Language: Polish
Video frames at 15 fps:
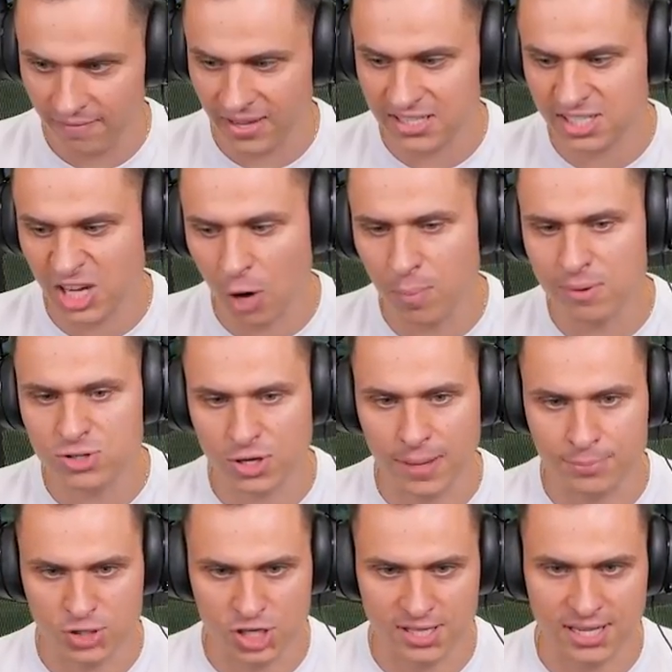Więc okay. chciałbym, żeby
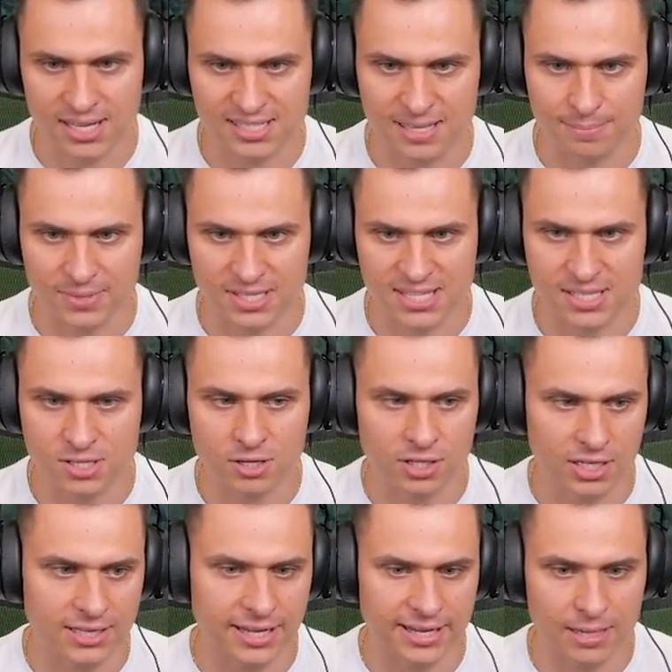przyszedł na następny sezon
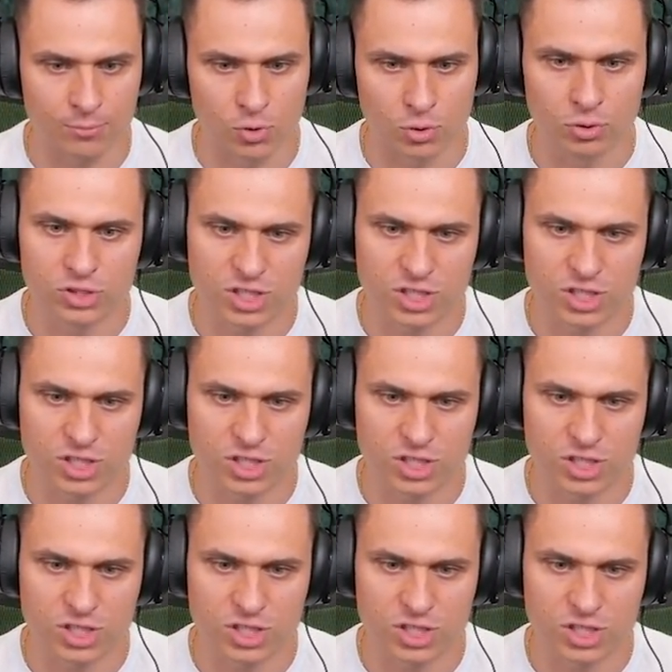i daję mu